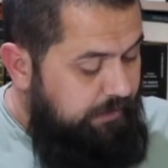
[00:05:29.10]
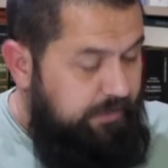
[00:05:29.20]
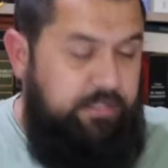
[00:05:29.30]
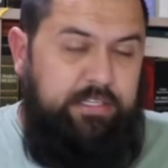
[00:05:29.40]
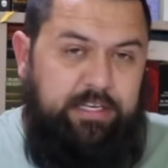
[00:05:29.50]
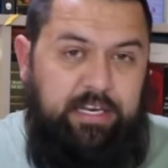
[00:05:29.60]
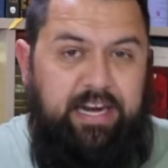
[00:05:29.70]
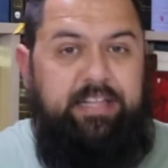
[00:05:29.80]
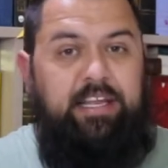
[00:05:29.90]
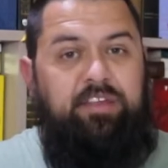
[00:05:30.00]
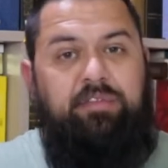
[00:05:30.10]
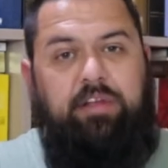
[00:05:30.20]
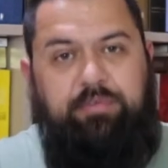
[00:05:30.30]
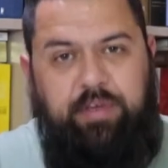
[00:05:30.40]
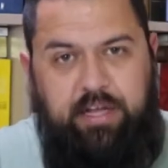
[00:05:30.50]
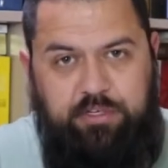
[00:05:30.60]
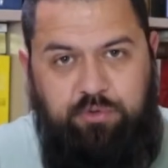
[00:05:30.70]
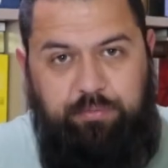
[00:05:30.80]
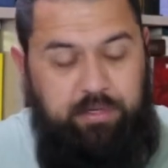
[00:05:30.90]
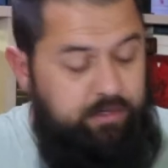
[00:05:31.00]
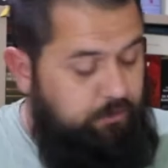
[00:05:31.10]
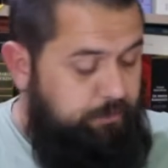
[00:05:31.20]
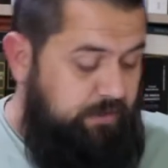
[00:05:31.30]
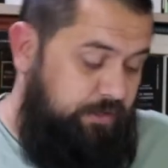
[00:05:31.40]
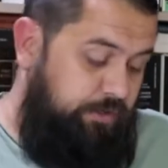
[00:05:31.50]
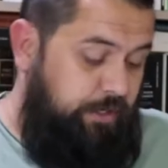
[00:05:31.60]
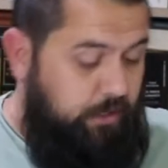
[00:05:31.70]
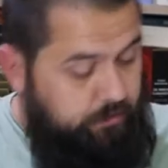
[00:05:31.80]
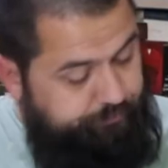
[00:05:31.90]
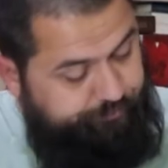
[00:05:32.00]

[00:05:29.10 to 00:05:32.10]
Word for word: Ter se declarado, ainda ficar se humilhando perante ela.